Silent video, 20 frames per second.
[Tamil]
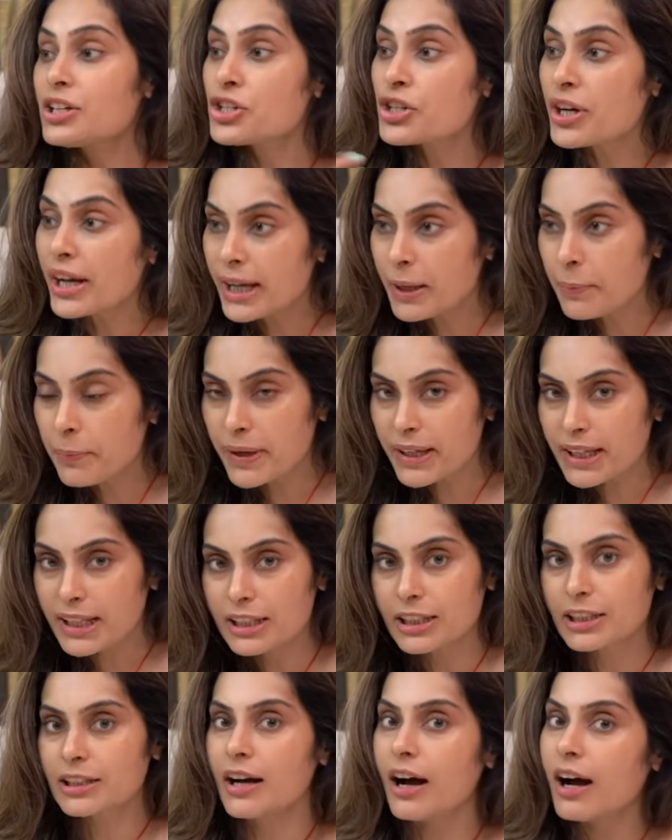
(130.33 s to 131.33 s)
ட்ரை
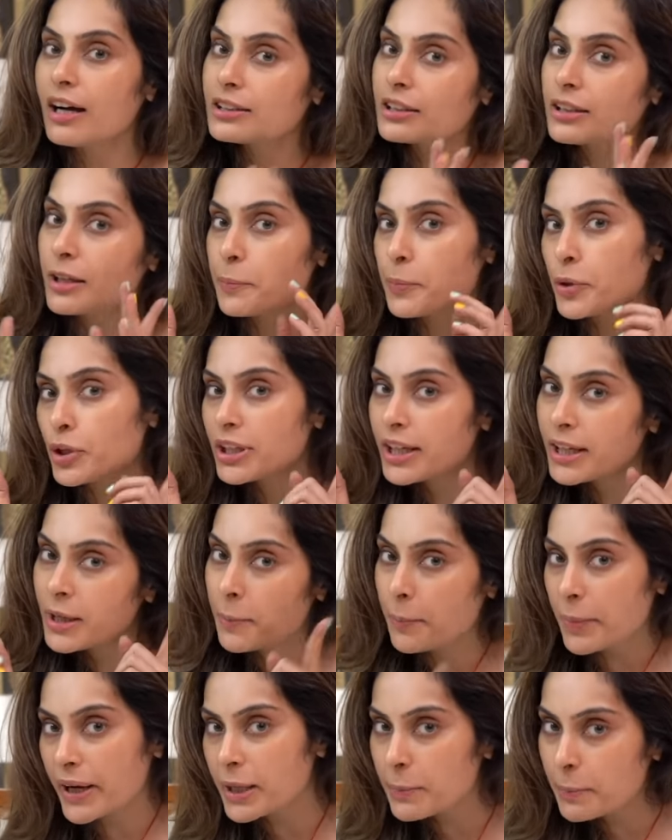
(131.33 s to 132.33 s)
பண்ணிவிட்டு அதுக்கப்புறம்
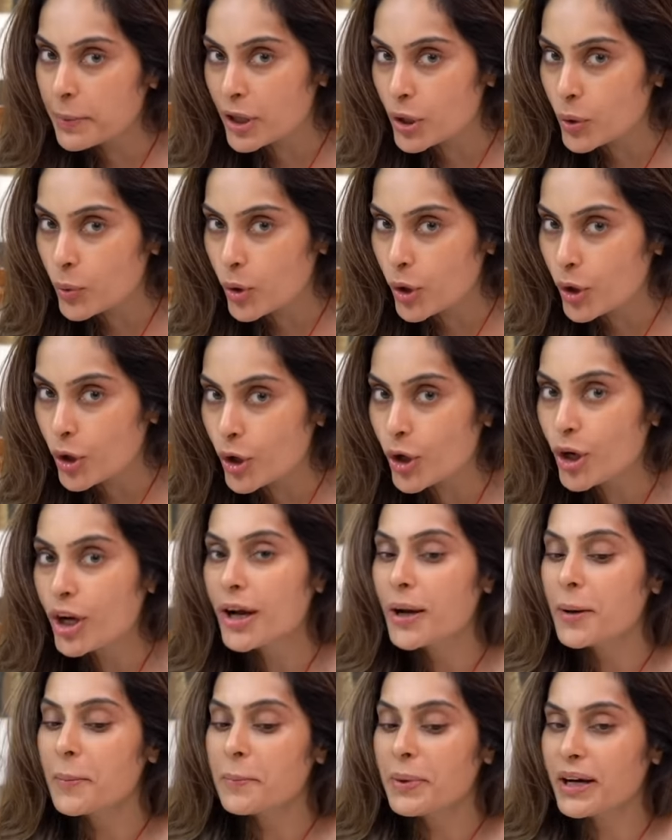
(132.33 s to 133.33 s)
தானே பை பண்ணுவோம்
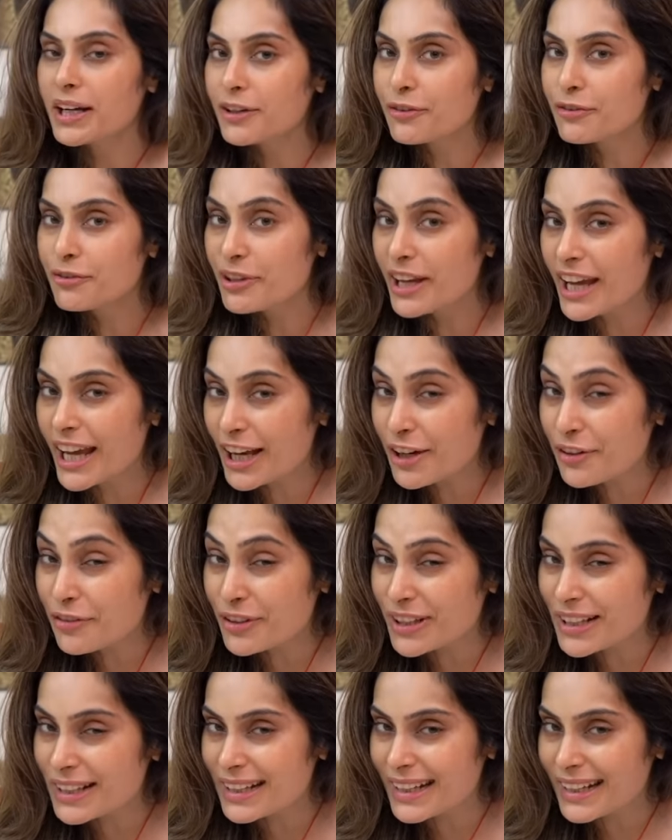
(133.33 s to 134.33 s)
பட் வேக்
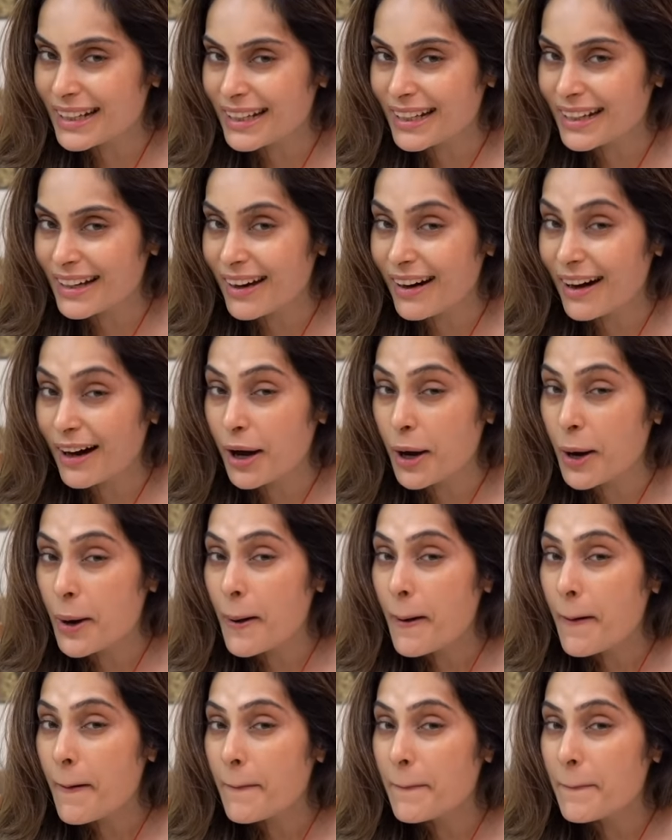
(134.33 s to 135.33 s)
ஃபிட்டில் என்னென்னா
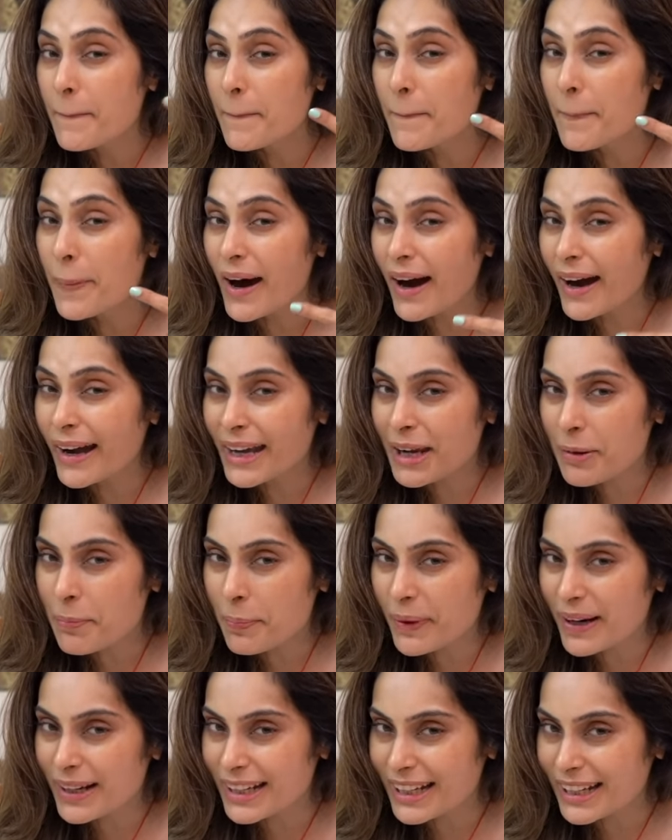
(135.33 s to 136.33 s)
பை
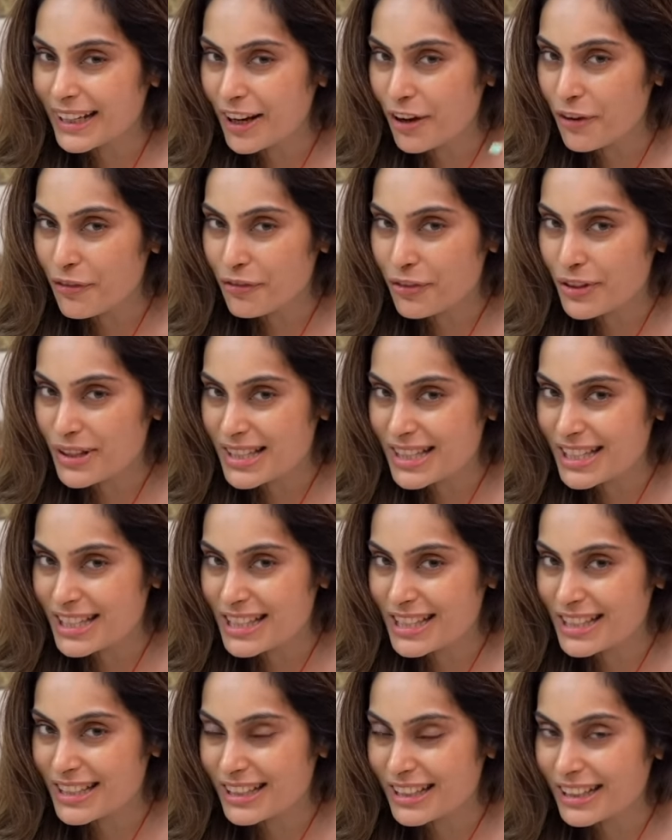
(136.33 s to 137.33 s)
பண்ணிடலாம்
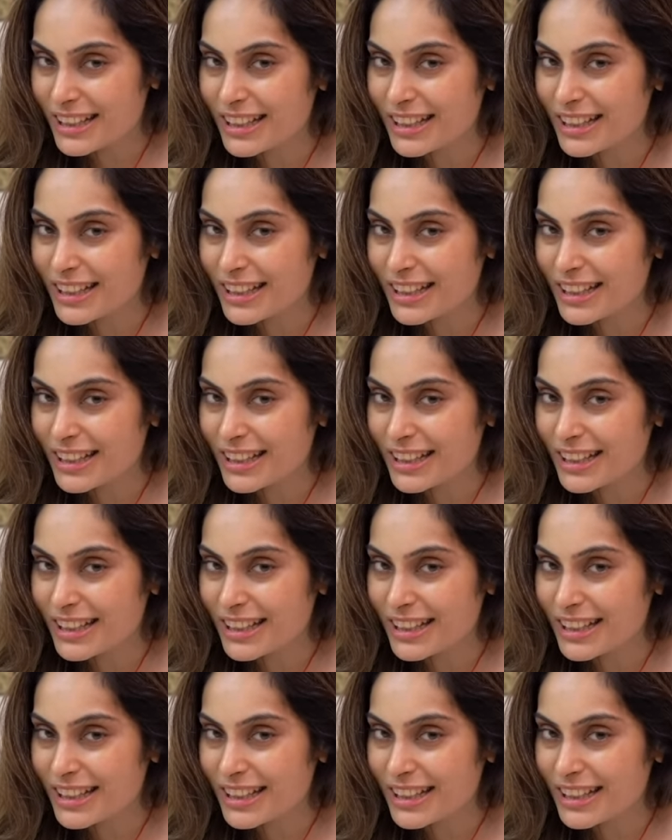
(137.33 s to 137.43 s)
ஃபஸ்ட்டு